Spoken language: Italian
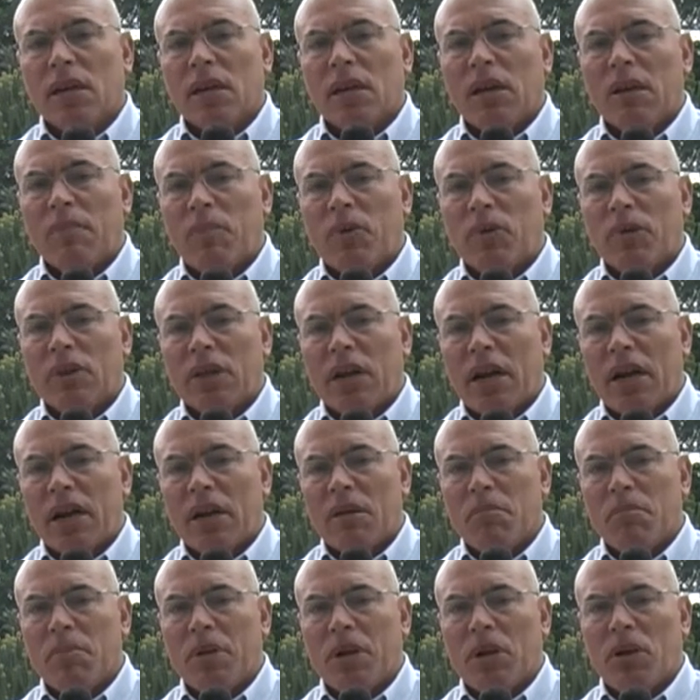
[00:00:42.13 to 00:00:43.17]
che porterà a
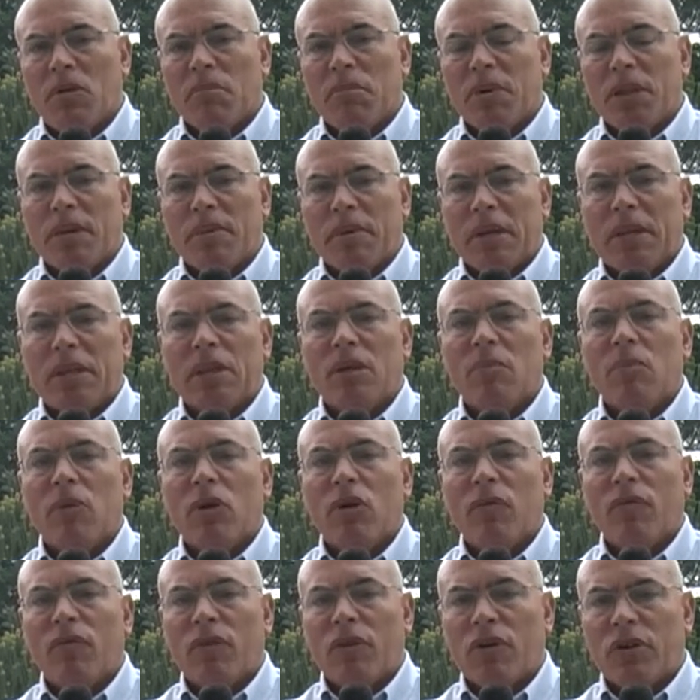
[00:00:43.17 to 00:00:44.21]
riempire completamente il
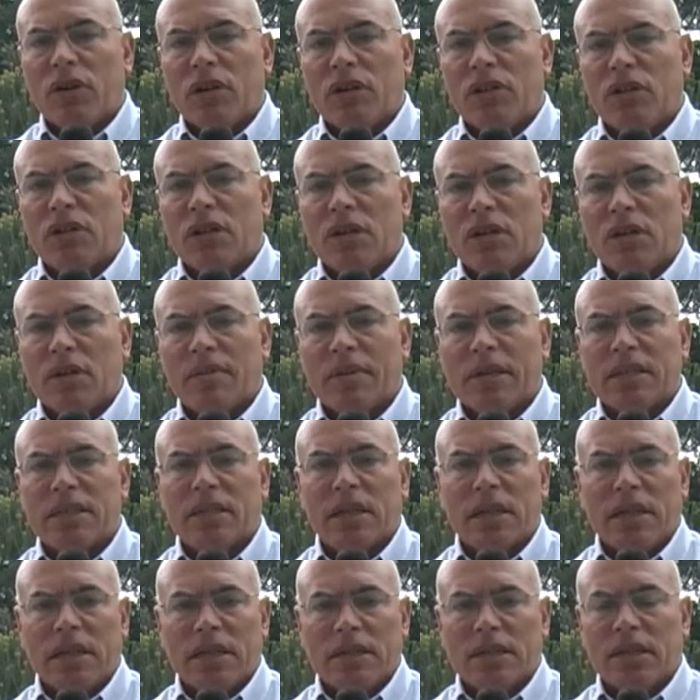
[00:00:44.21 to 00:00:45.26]
molo flore della cittadina
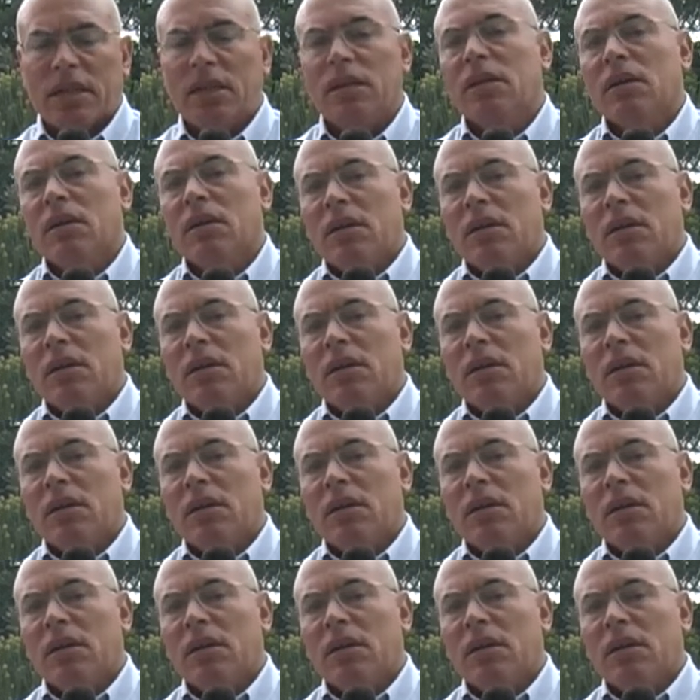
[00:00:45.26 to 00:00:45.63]
marsalese.